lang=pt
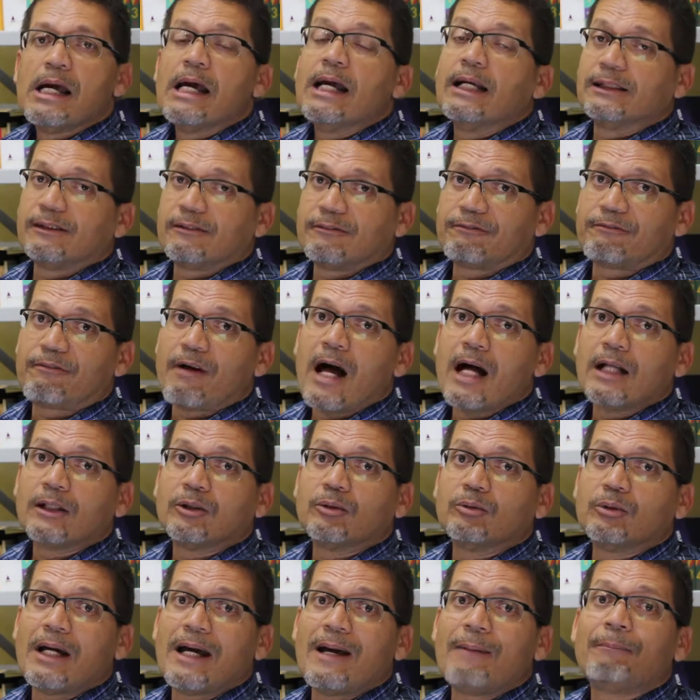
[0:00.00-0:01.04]
Esse
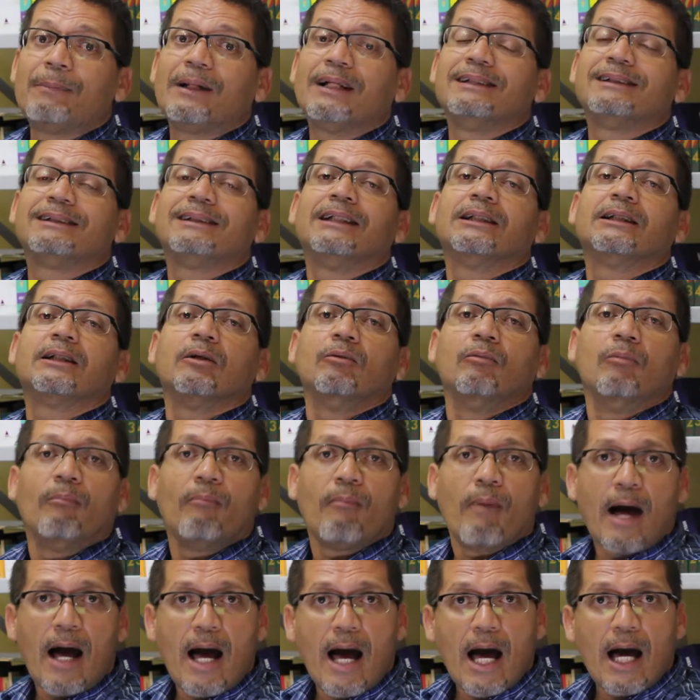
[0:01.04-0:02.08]
fato representa um
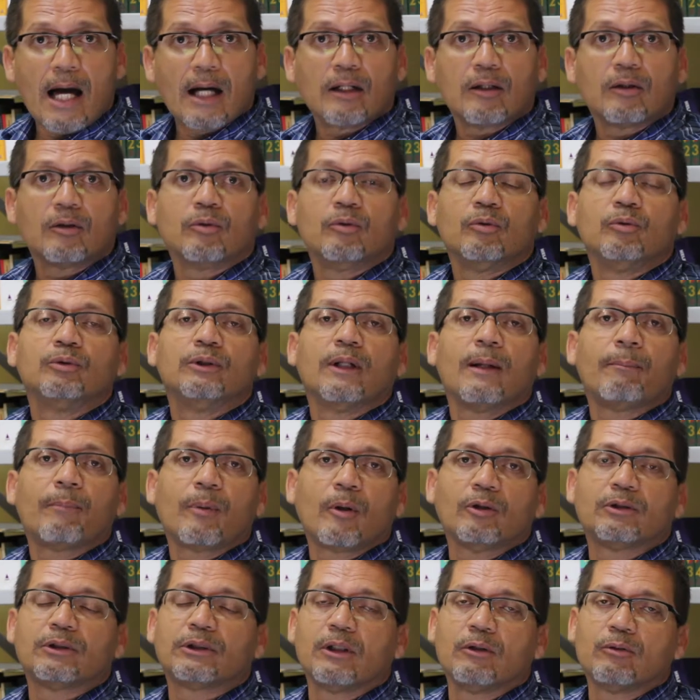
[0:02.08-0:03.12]
marco na
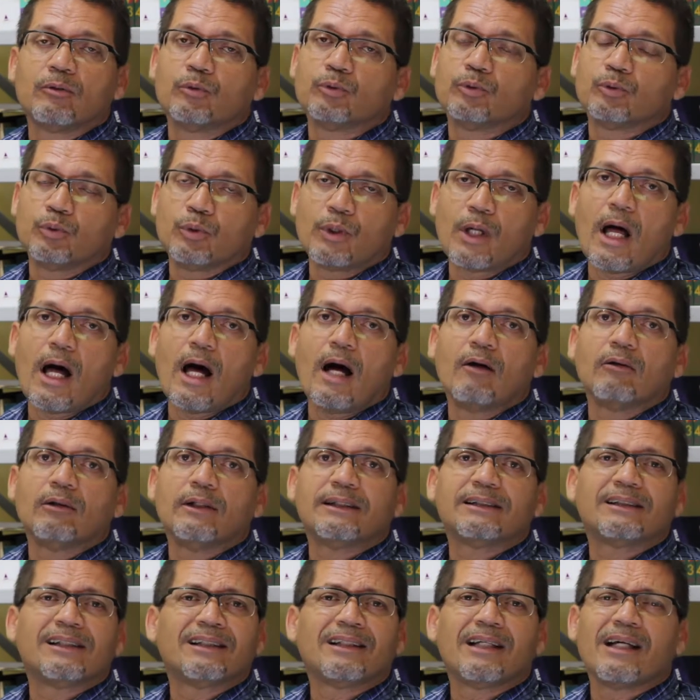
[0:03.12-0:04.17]
produção cultural
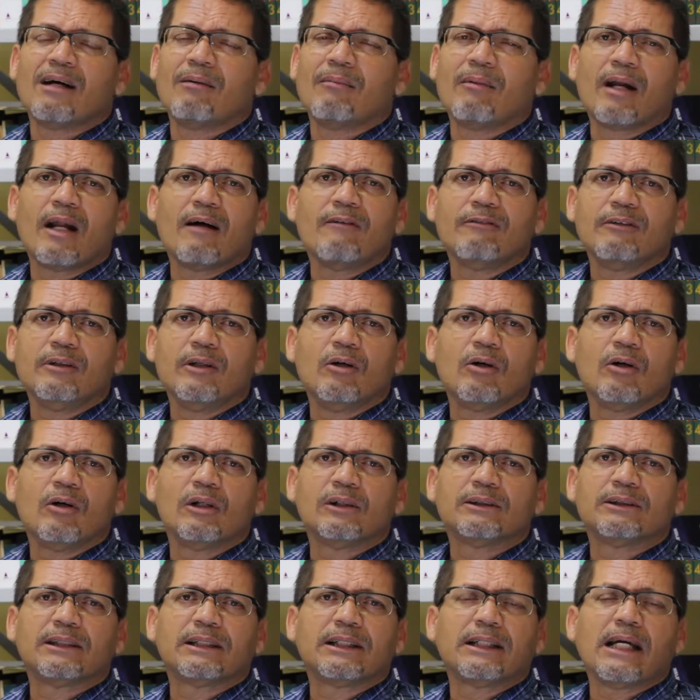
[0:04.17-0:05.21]
dessa terra
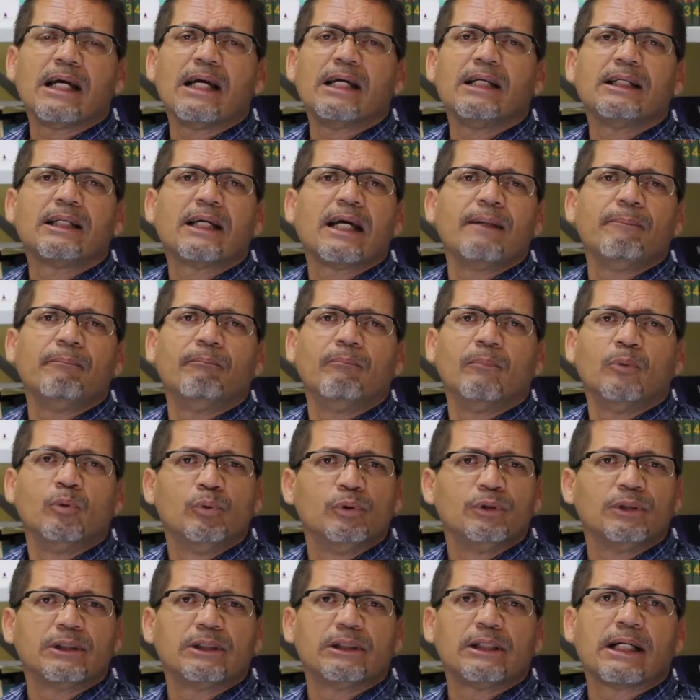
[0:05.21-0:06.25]
maravilhosa que é rica em
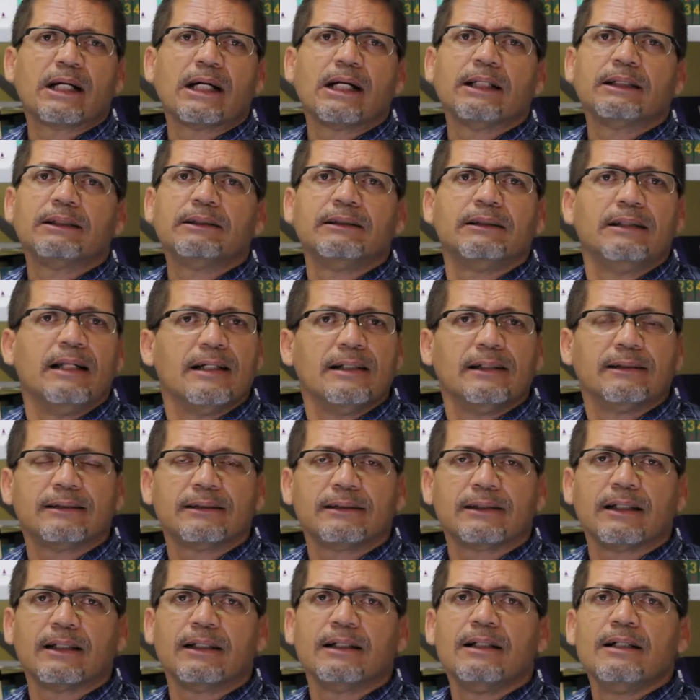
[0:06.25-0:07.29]
música,
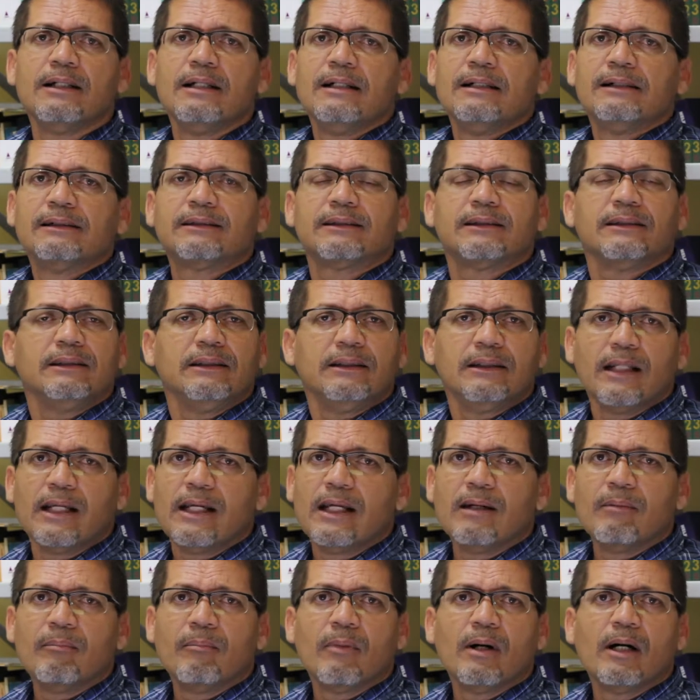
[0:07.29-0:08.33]
dança,
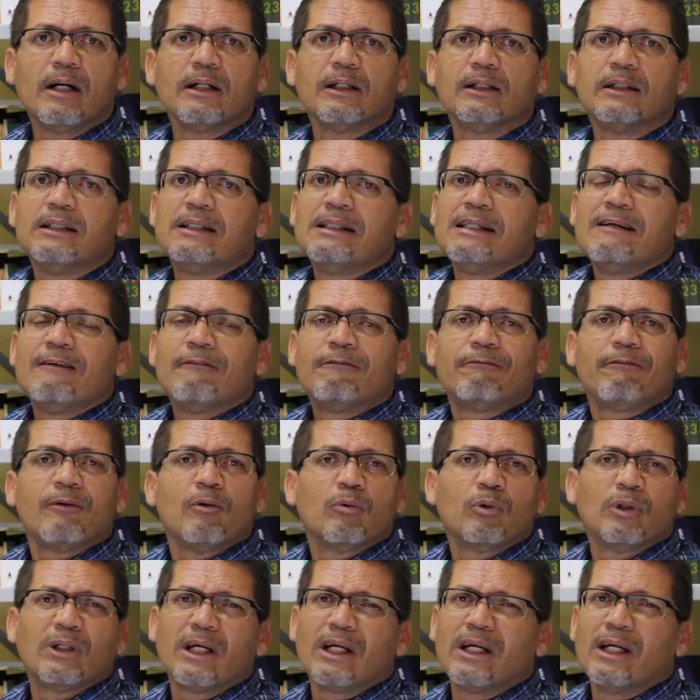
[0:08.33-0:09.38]
cinema
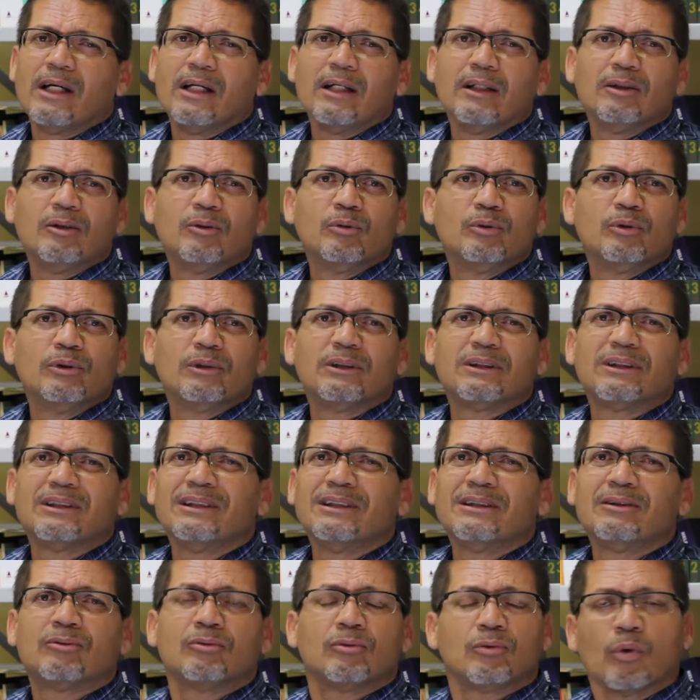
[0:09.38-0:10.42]
folguedos
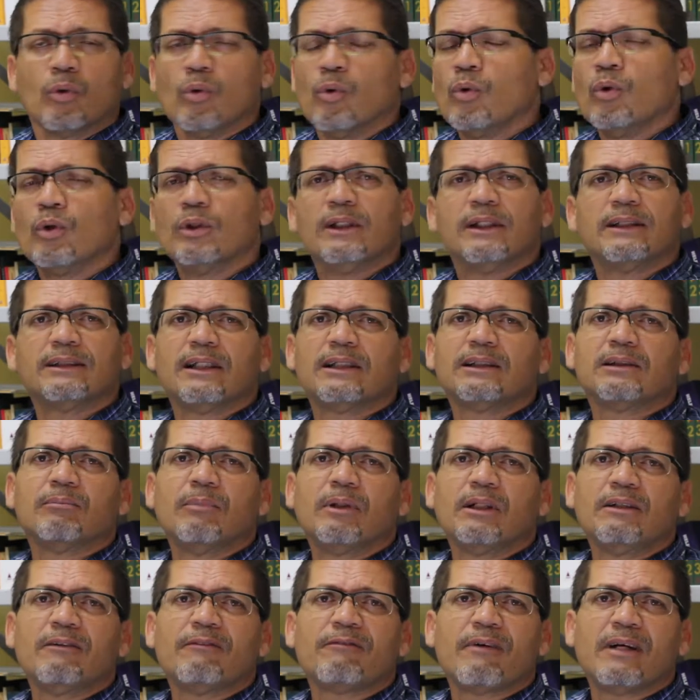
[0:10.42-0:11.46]
e todas as
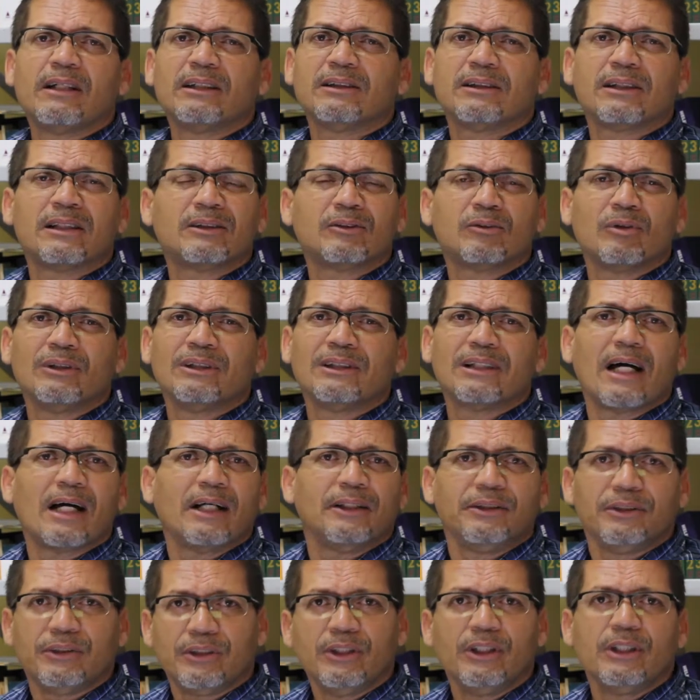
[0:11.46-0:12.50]
manifestações
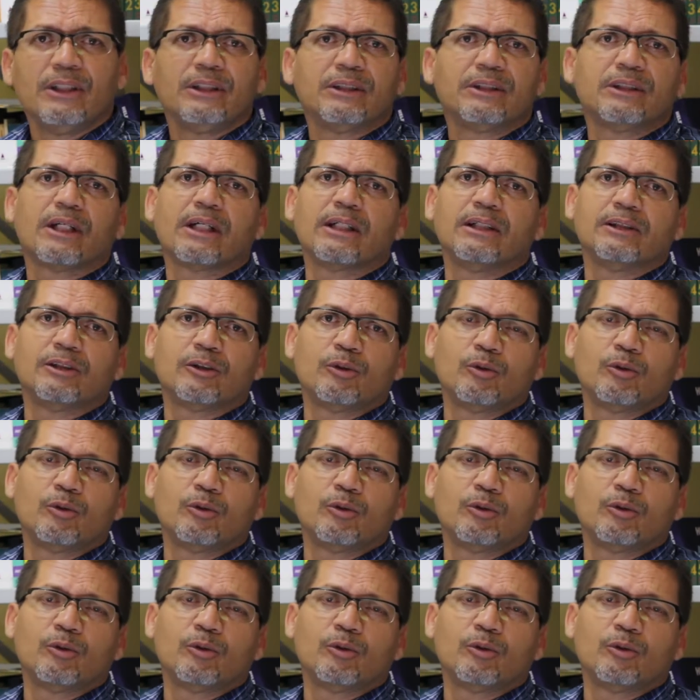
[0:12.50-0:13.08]
artísticas